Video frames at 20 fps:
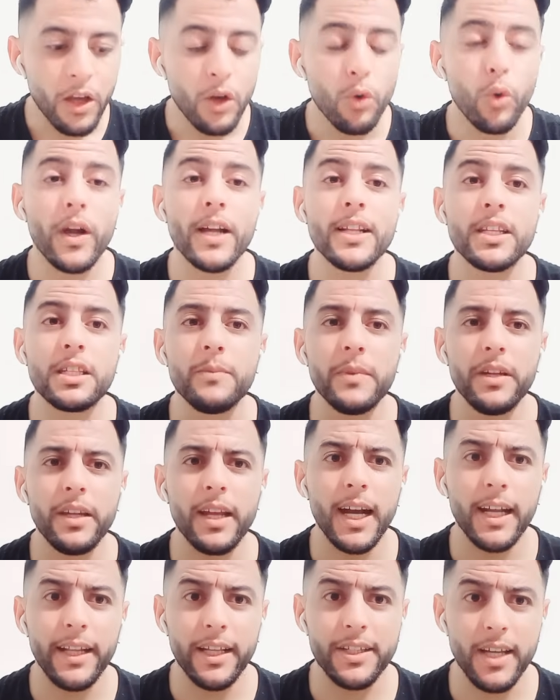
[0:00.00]
وكنتمنى
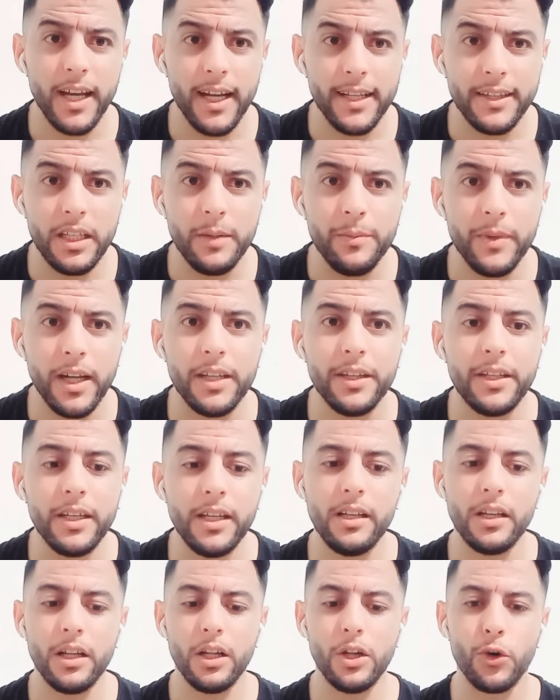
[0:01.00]
هذا تحدي من
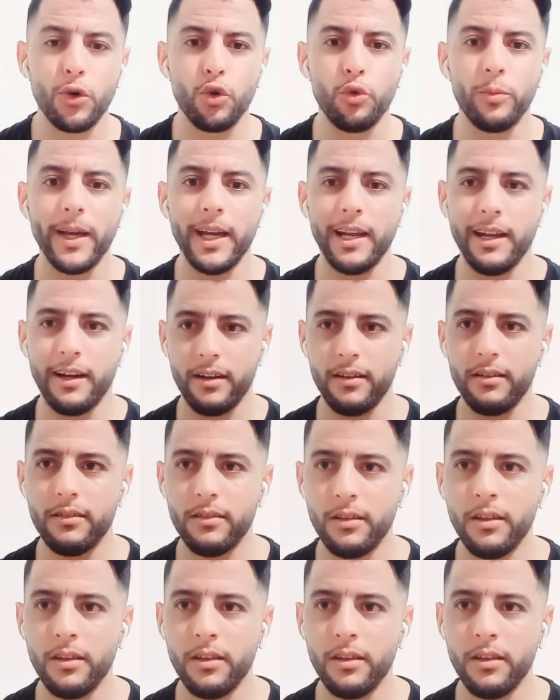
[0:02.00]
عندي للرباله